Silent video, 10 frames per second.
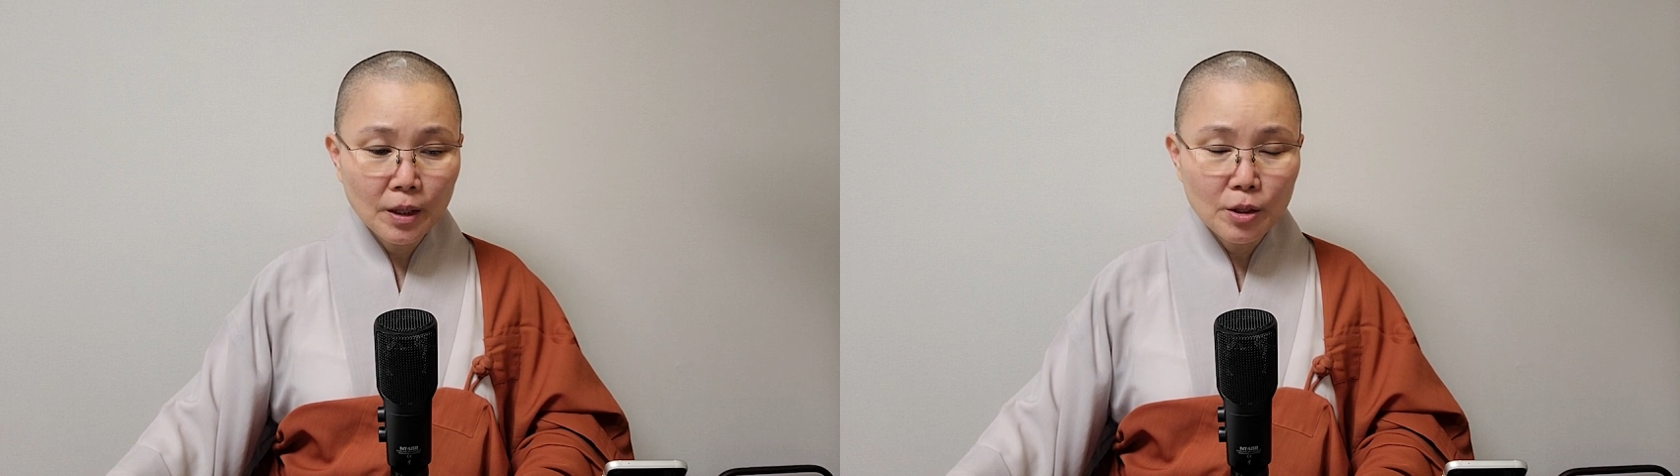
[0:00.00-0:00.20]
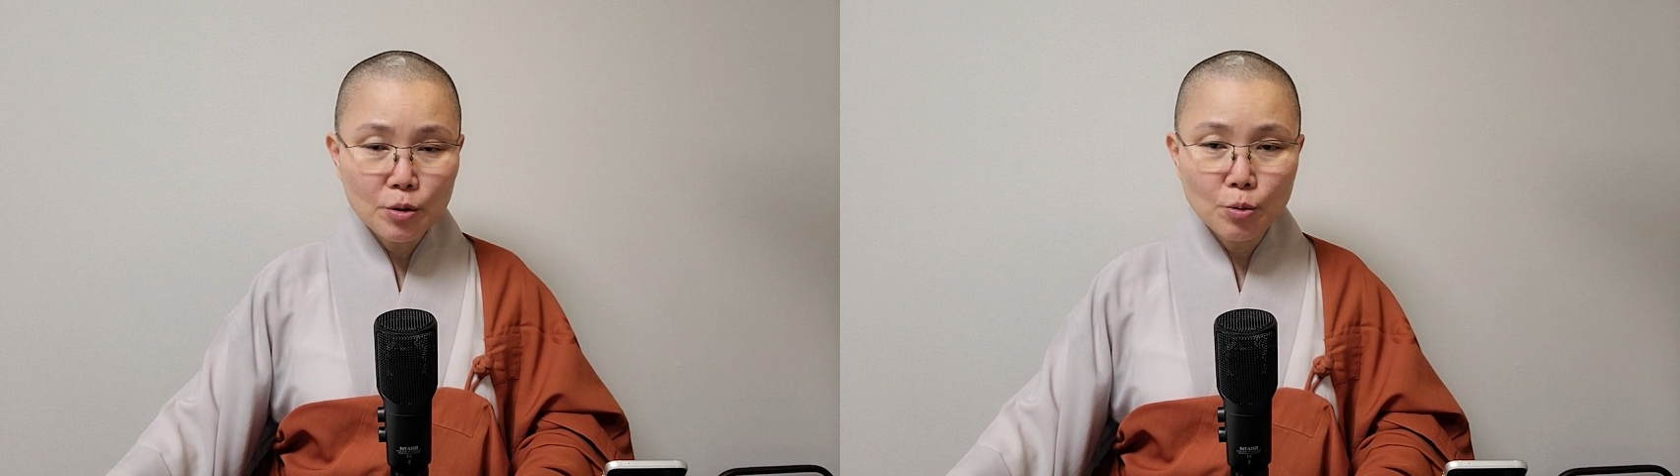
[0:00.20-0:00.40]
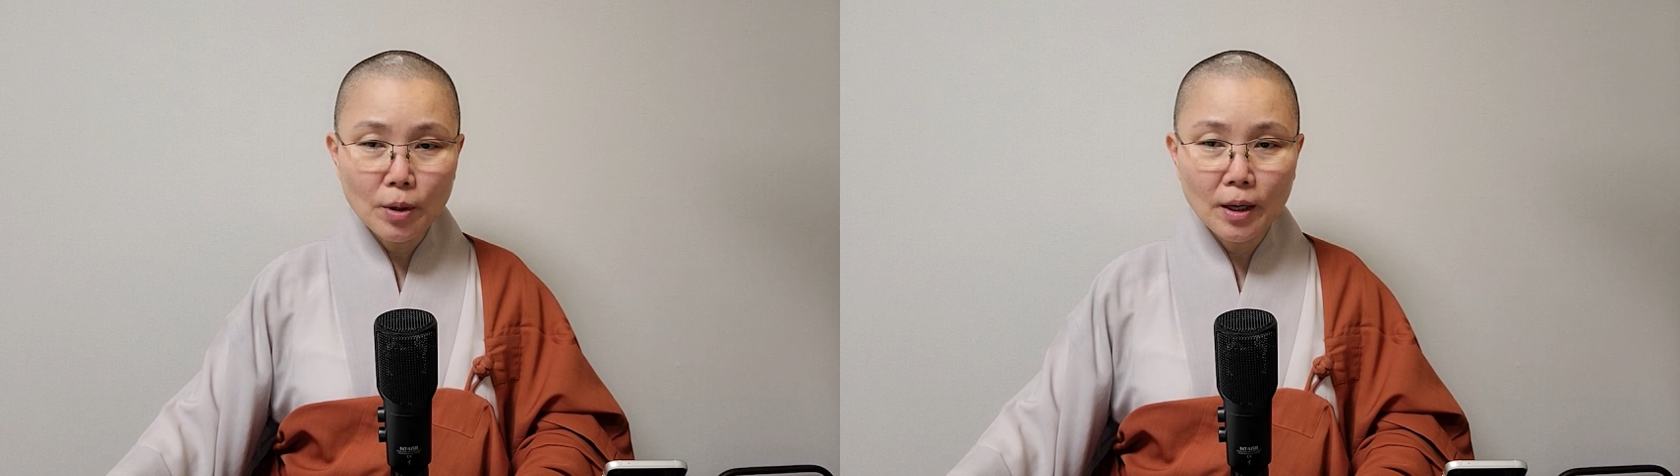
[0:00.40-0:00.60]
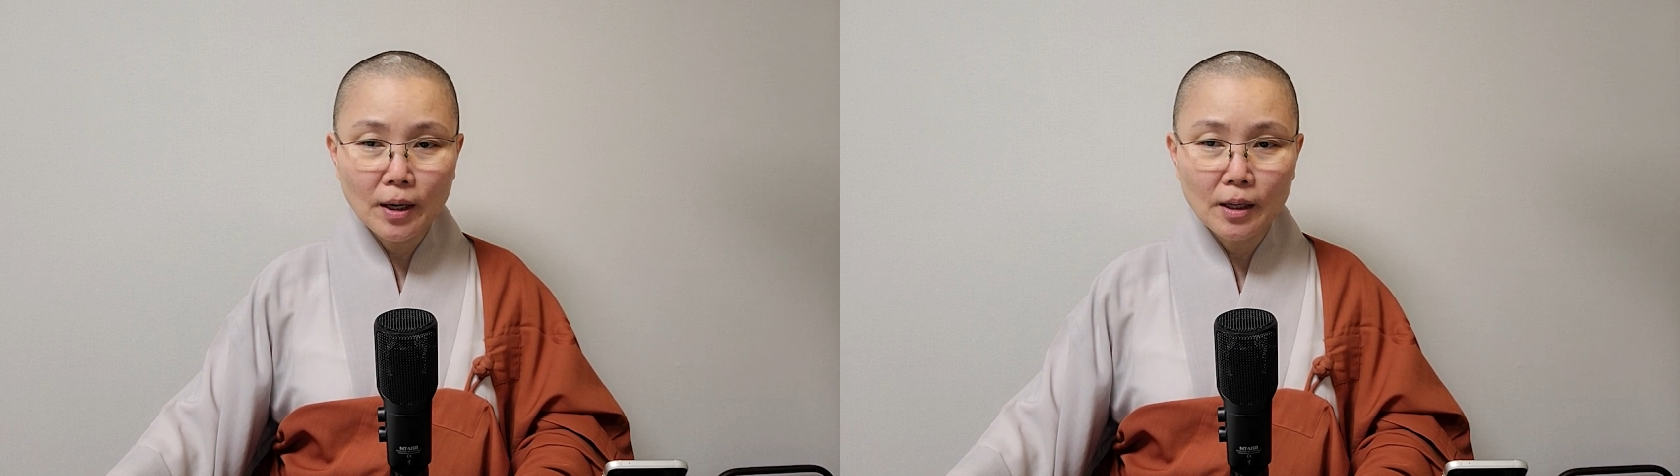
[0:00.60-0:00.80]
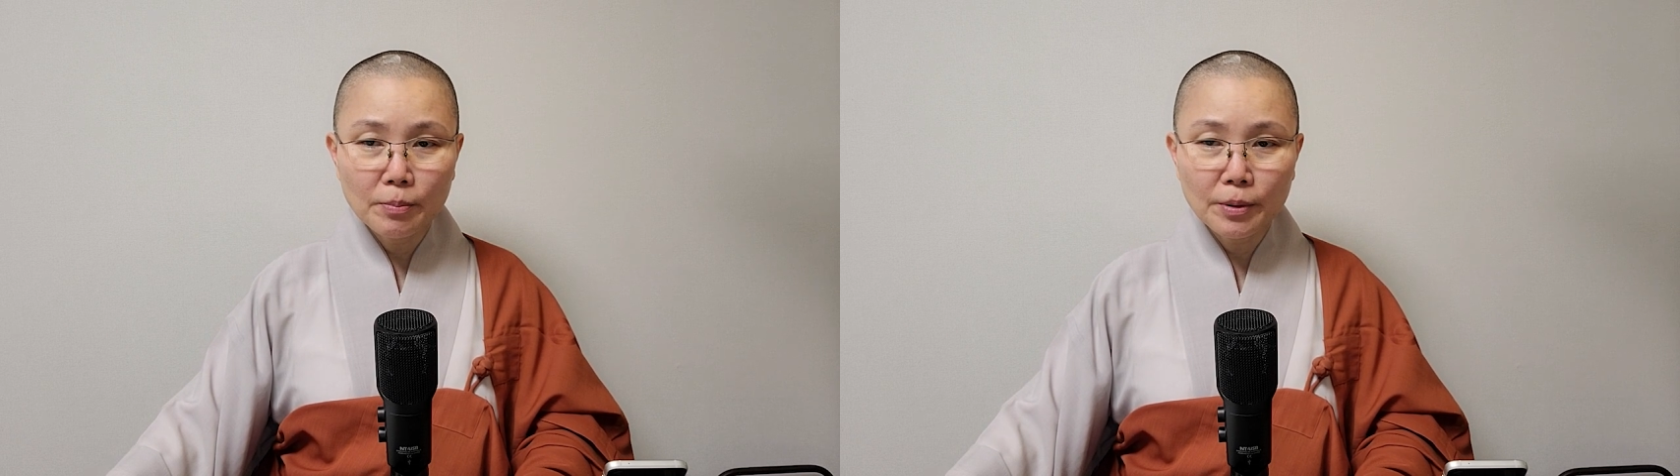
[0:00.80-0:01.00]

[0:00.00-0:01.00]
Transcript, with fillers: 수행할